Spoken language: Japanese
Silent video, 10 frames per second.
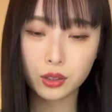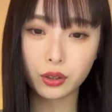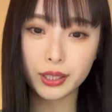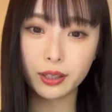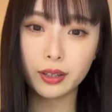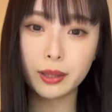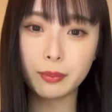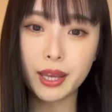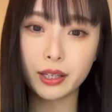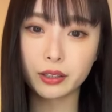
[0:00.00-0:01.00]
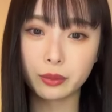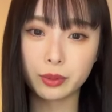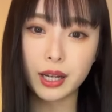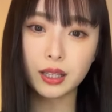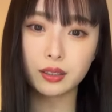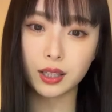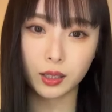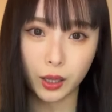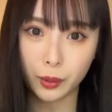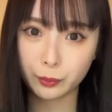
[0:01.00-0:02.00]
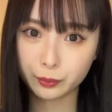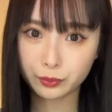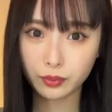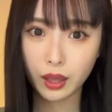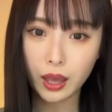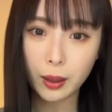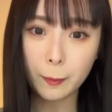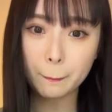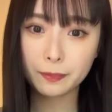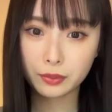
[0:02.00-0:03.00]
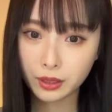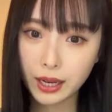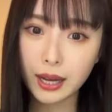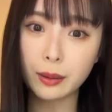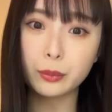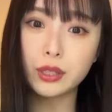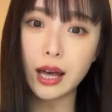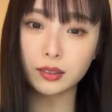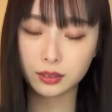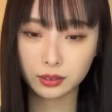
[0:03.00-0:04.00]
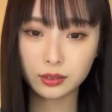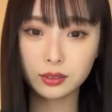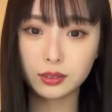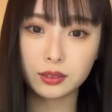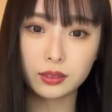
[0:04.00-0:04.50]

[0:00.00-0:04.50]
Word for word: そうヒロインメイクのブラックかなかブラウン